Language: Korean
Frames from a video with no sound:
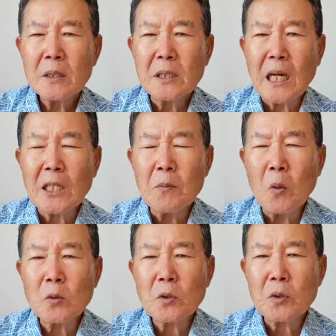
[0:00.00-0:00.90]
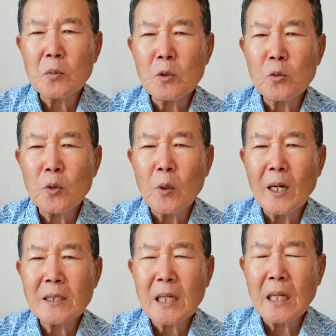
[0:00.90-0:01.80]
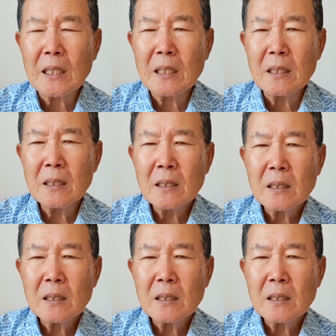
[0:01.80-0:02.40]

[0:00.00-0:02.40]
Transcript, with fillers: 자기 목숨을 두려워하지 않는